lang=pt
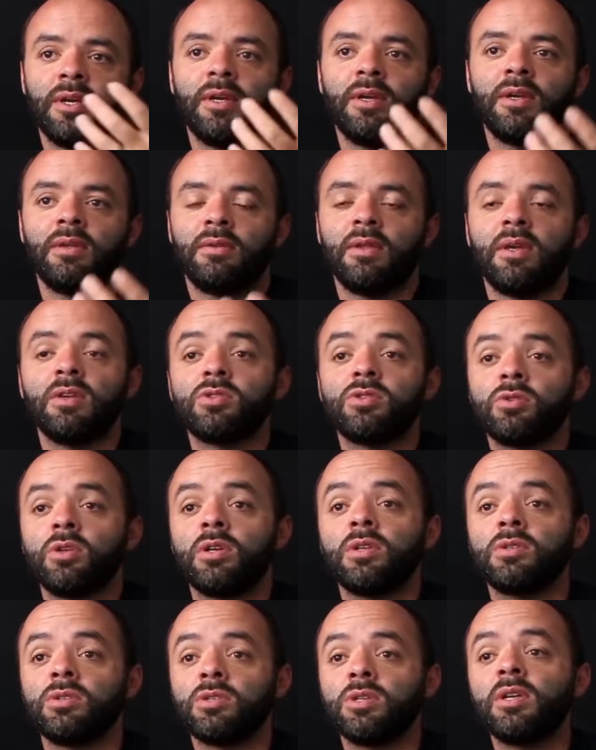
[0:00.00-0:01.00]
é um fotógrafo
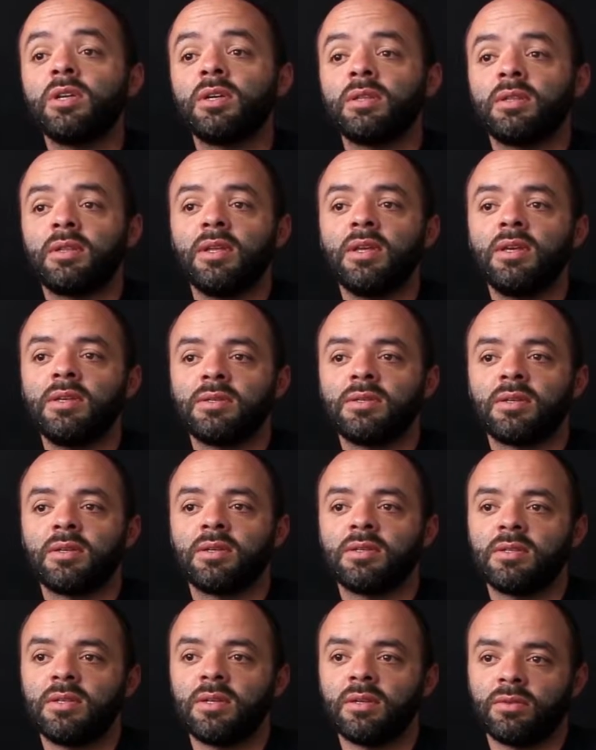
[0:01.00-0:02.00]
da Nitro, que
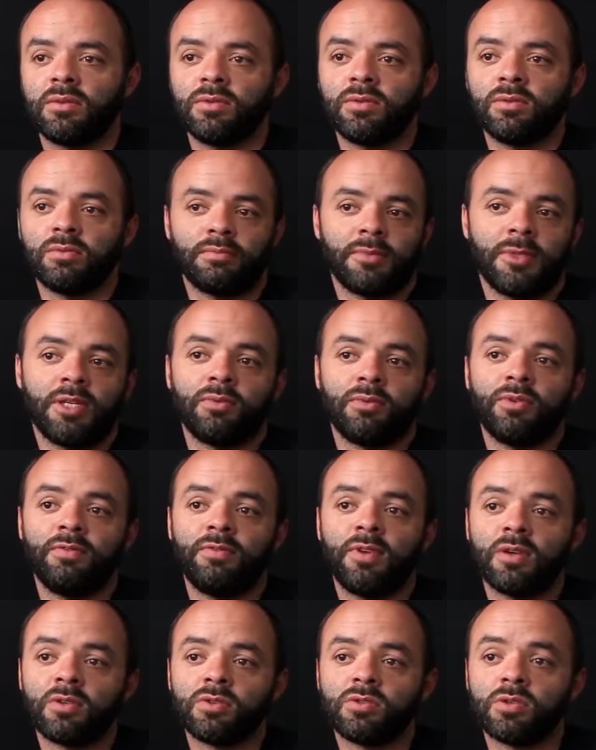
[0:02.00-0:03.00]
fez a
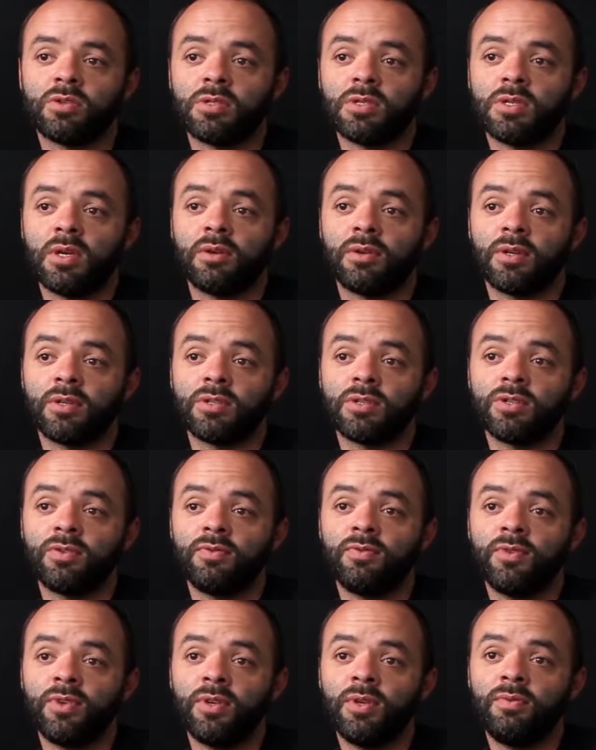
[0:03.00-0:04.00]
documentação em vídeo
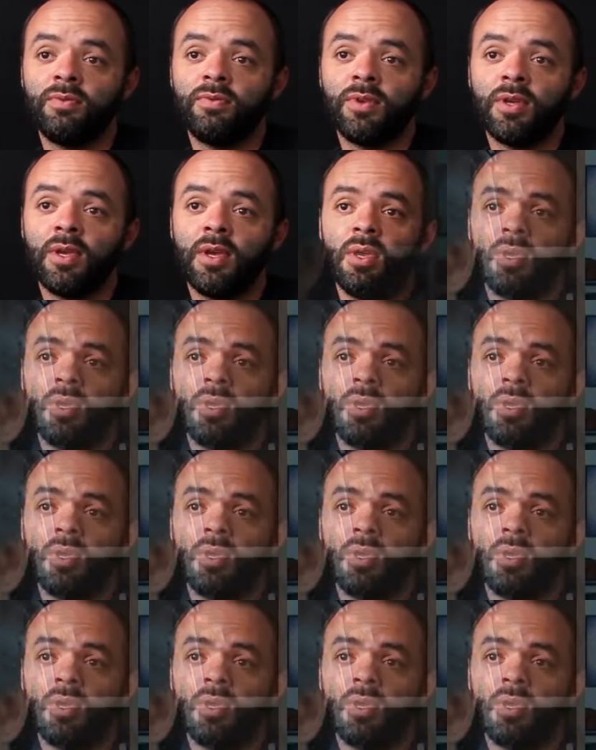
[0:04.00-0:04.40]
dessa viagem,